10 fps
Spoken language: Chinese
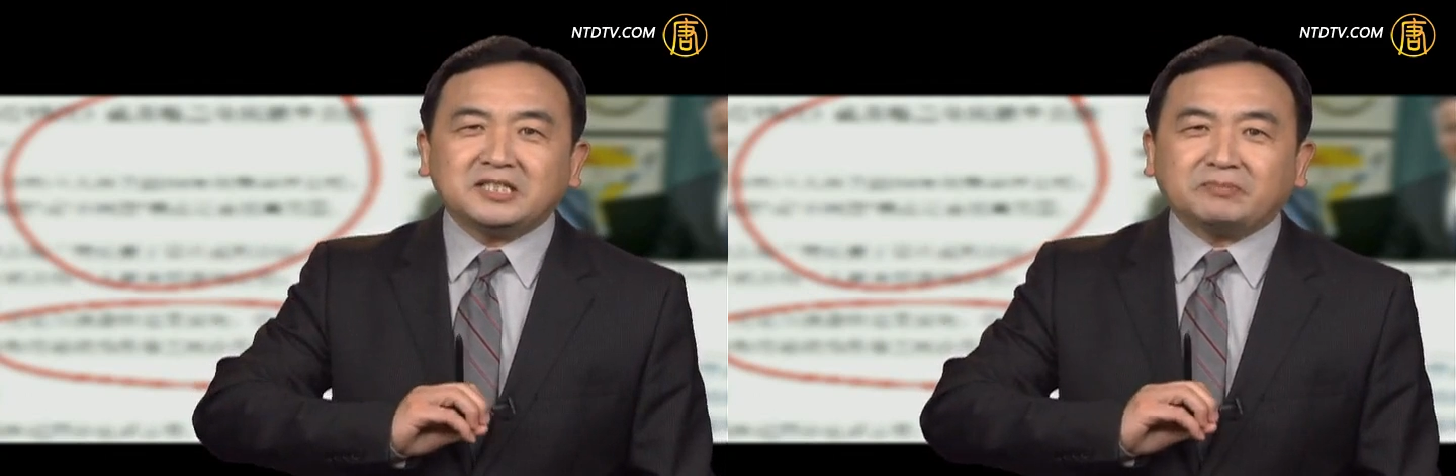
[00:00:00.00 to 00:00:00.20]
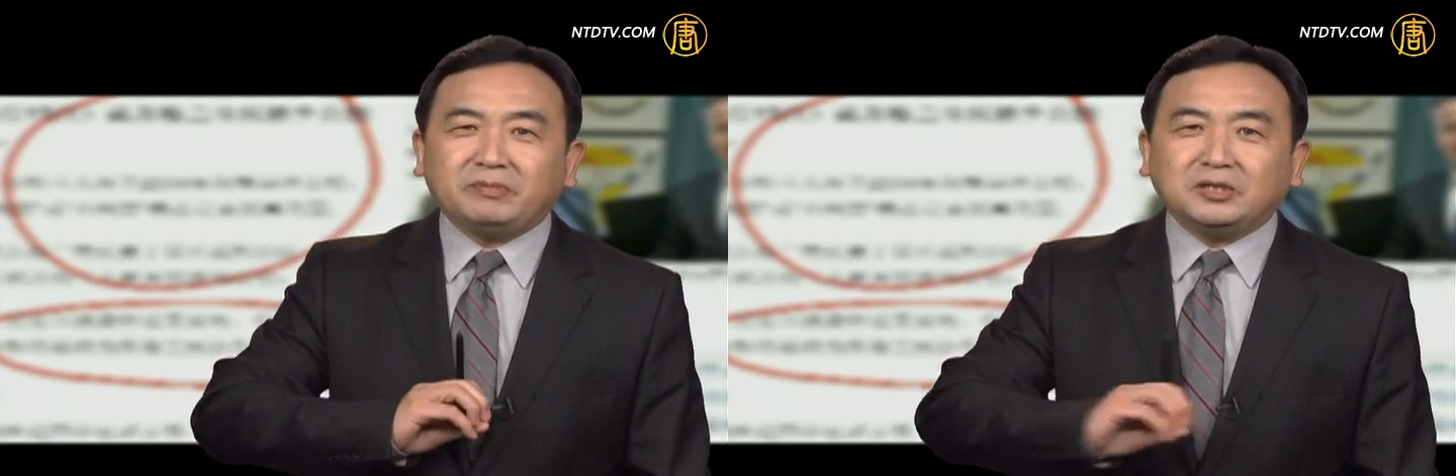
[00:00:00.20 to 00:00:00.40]

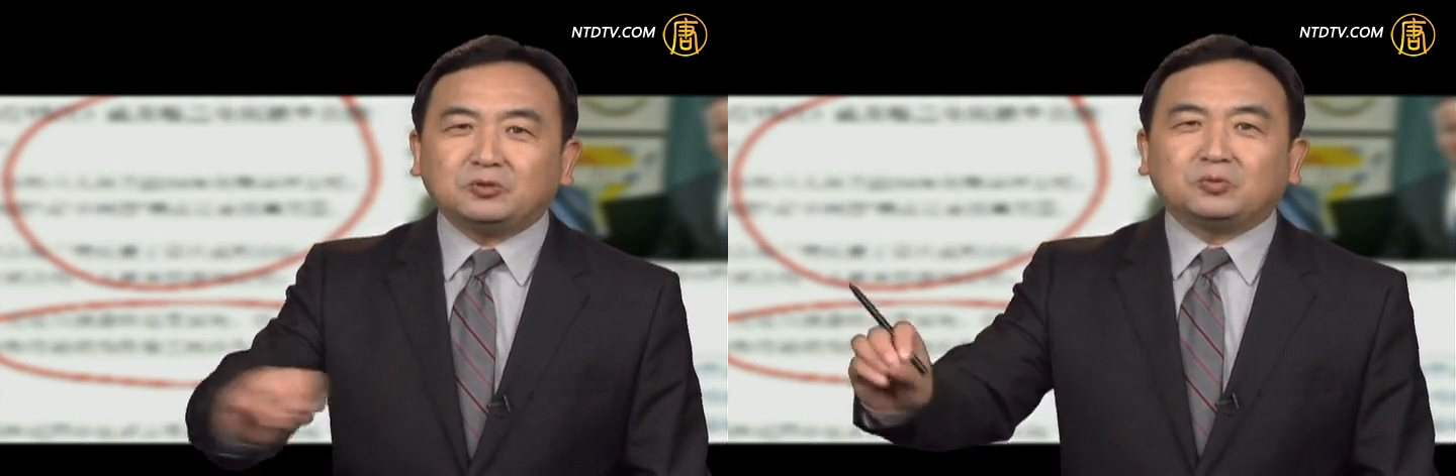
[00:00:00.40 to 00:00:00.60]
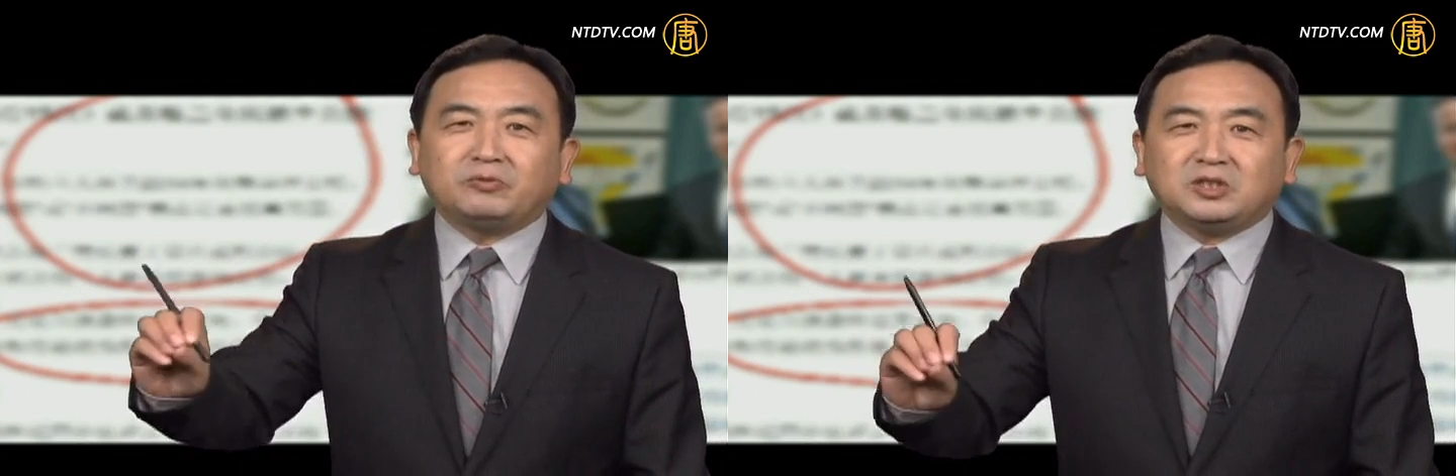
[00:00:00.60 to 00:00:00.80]
正
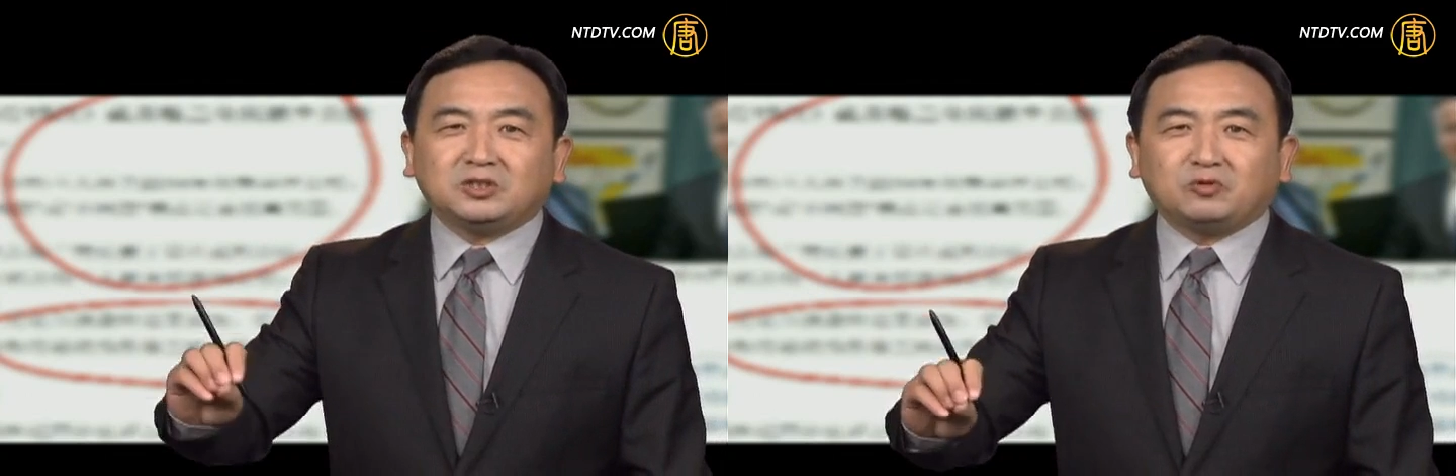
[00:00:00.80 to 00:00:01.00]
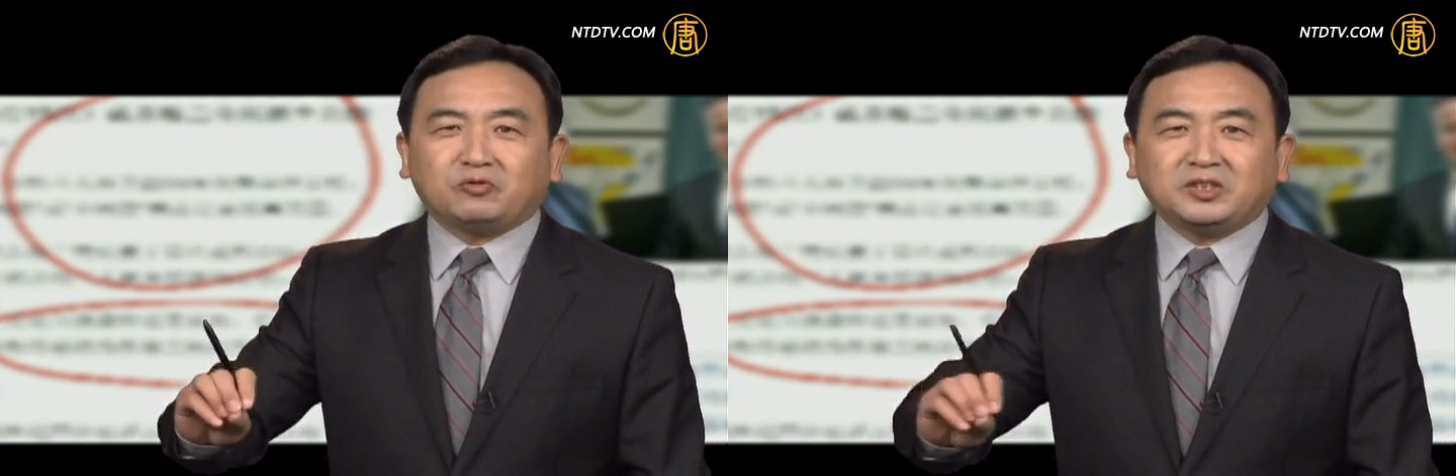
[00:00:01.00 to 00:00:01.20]
民族
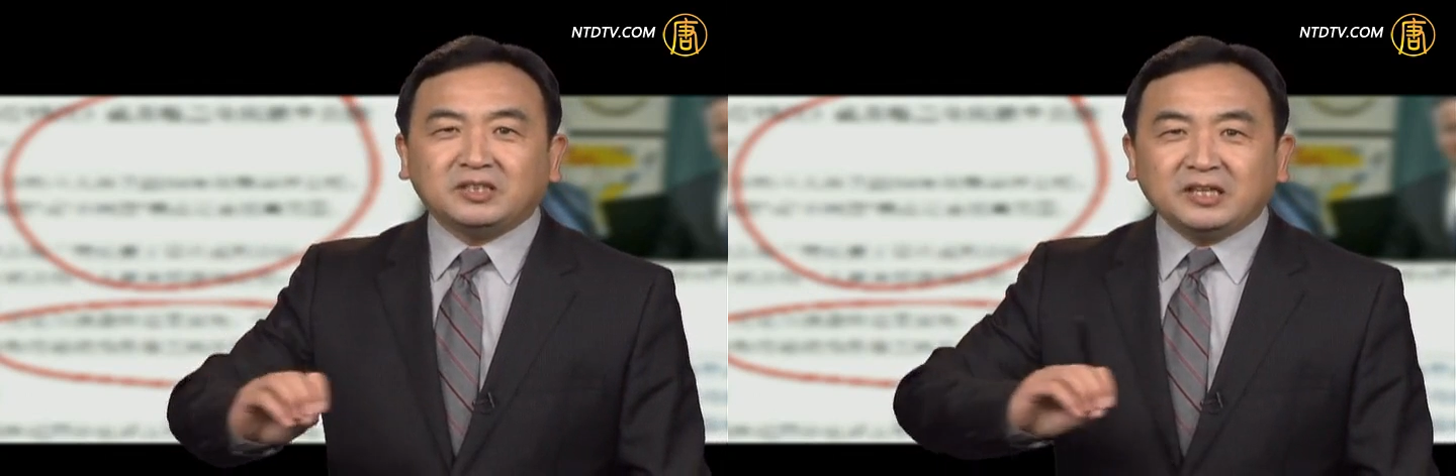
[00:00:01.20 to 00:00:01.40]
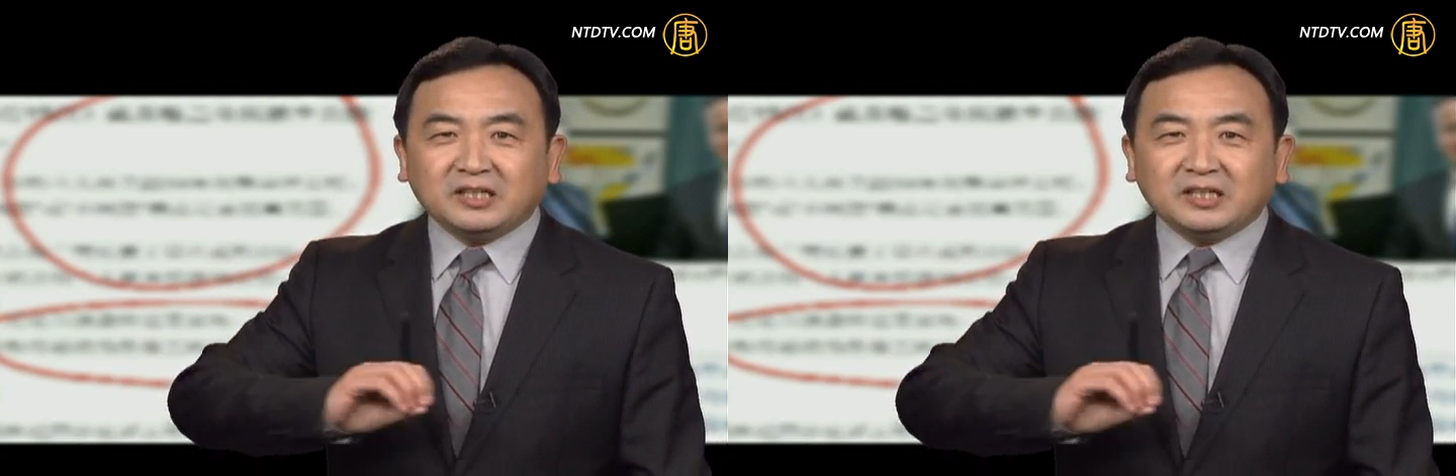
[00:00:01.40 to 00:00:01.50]
纠纷、